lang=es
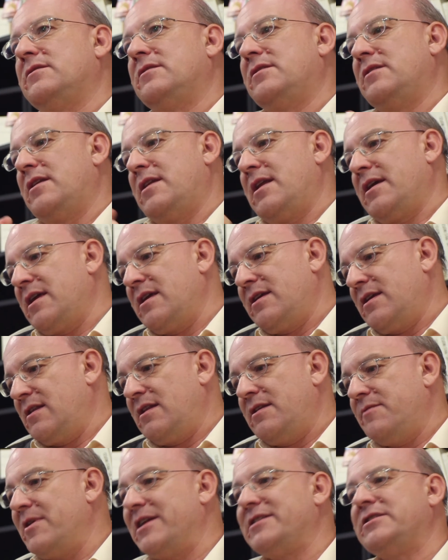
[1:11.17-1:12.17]
de, la que hay que
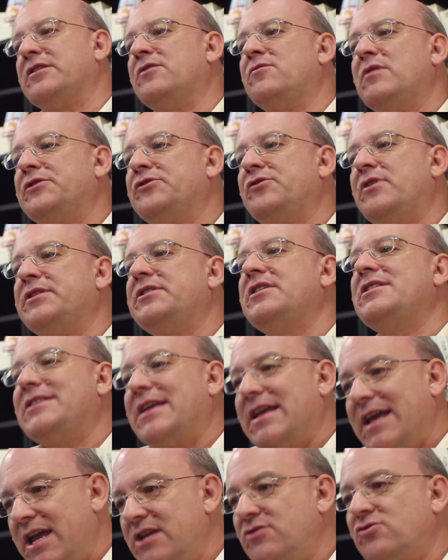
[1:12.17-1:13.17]
librarse cuanto antes,
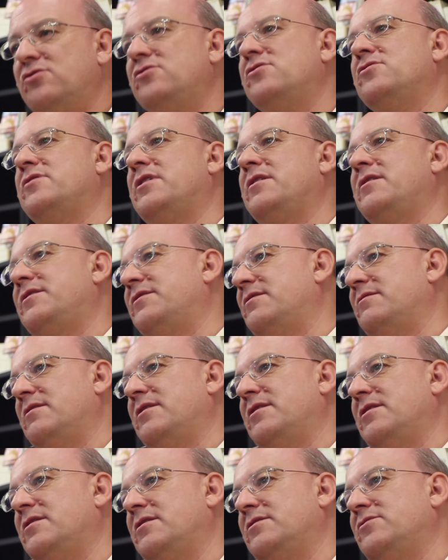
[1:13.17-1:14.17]
eso es, lo que, eh, eso
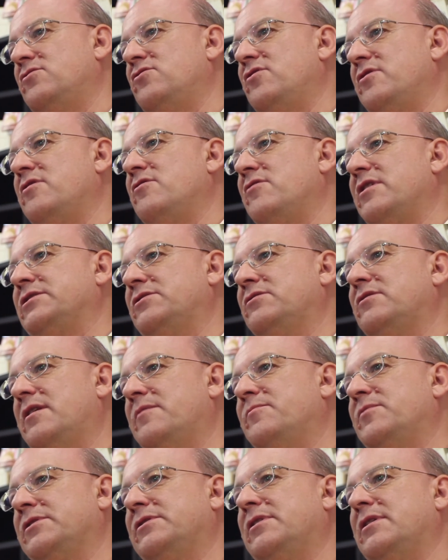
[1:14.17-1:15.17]
es lo que ocasiona la
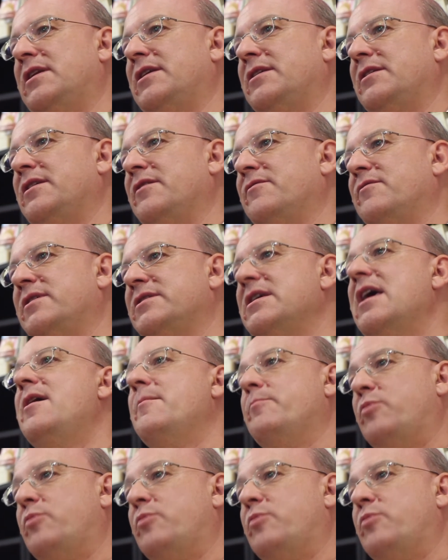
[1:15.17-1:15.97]
muerte de las lenguas.